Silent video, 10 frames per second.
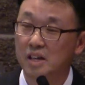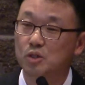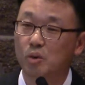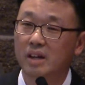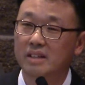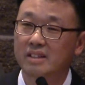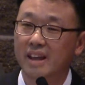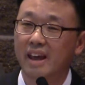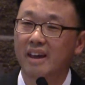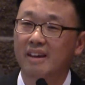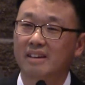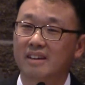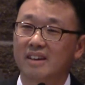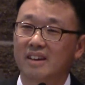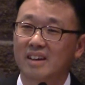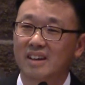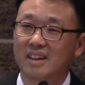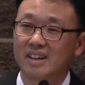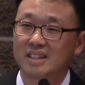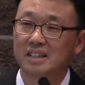좋았는데
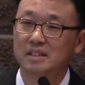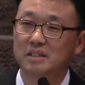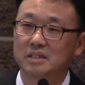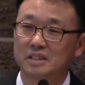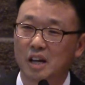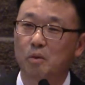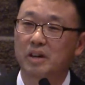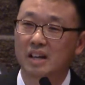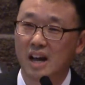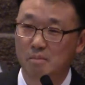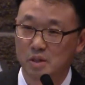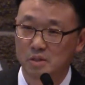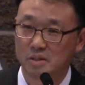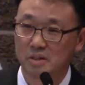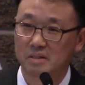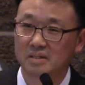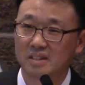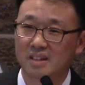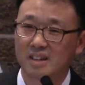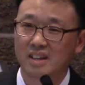이제는 세월이 가면서
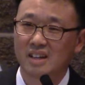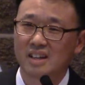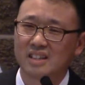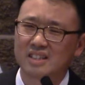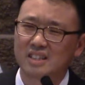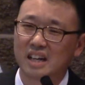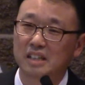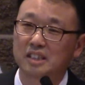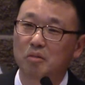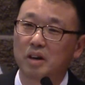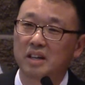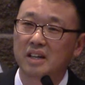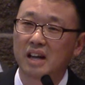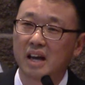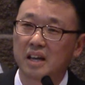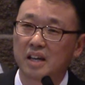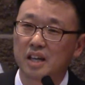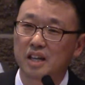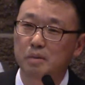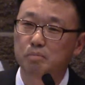신앙생활이
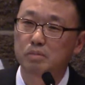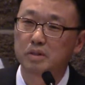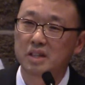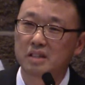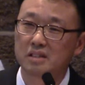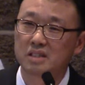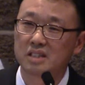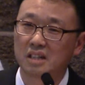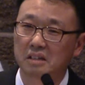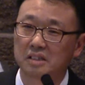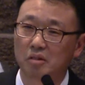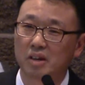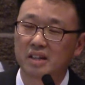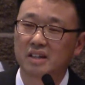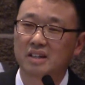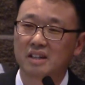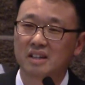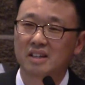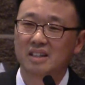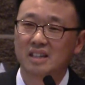나에게 기쁨이 되던 신앙생활이
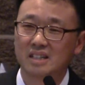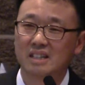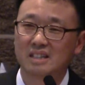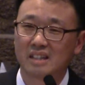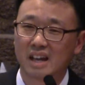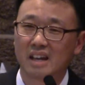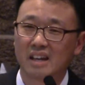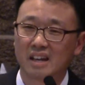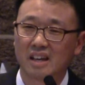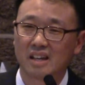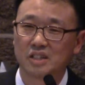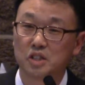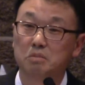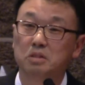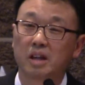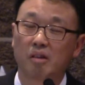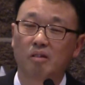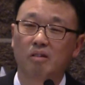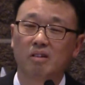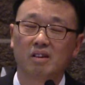이제는 나에게 짐이 되고
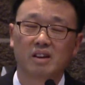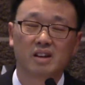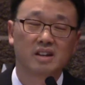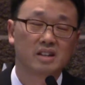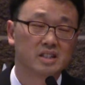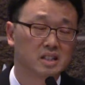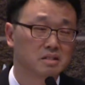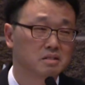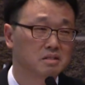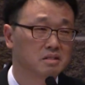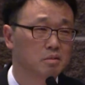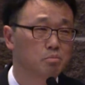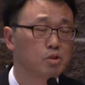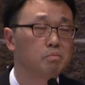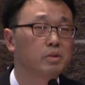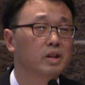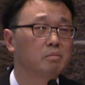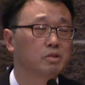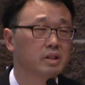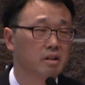이제는
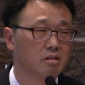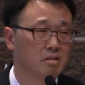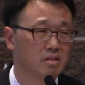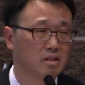불편함도 되고